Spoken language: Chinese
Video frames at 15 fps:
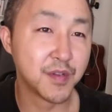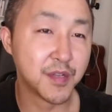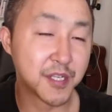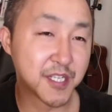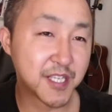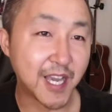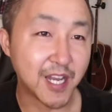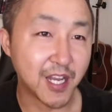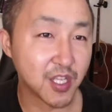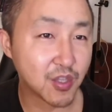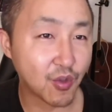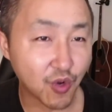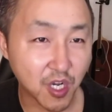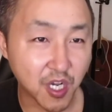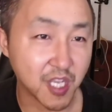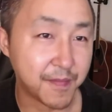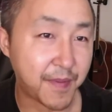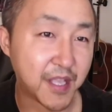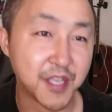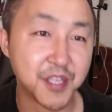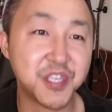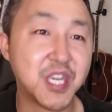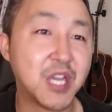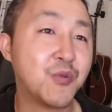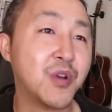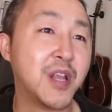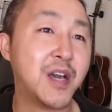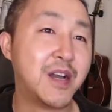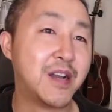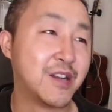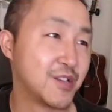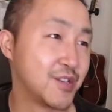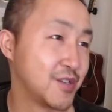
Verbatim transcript: 那战狼都可以把你接回来啊！